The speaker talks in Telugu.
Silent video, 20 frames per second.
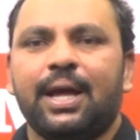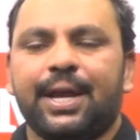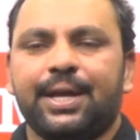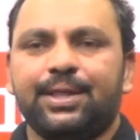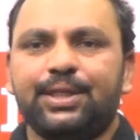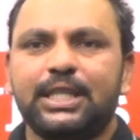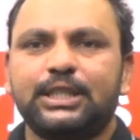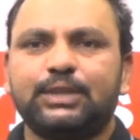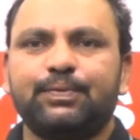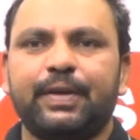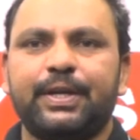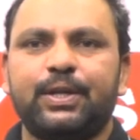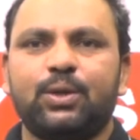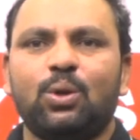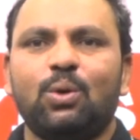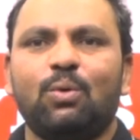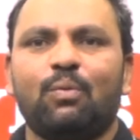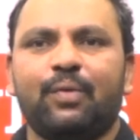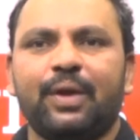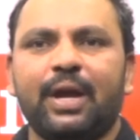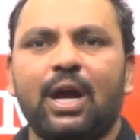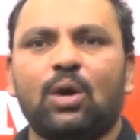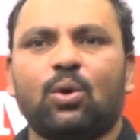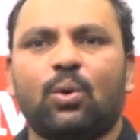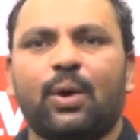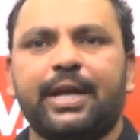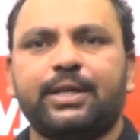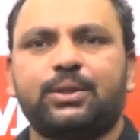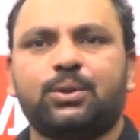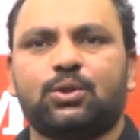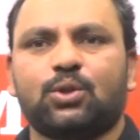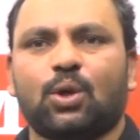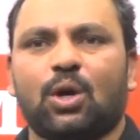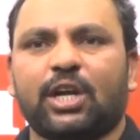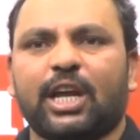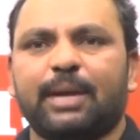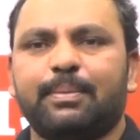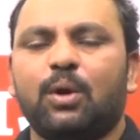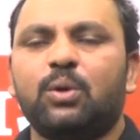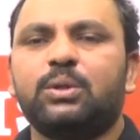In this video, we are going to
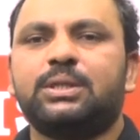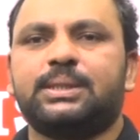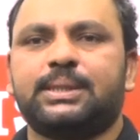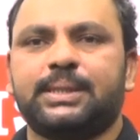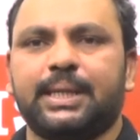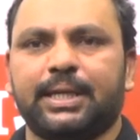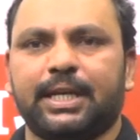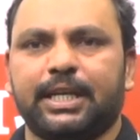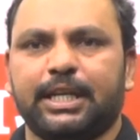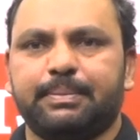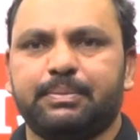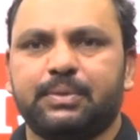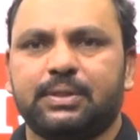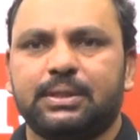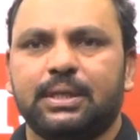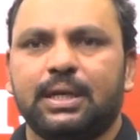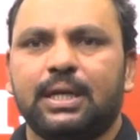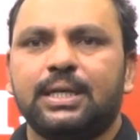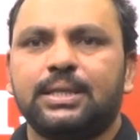talk about synonyms.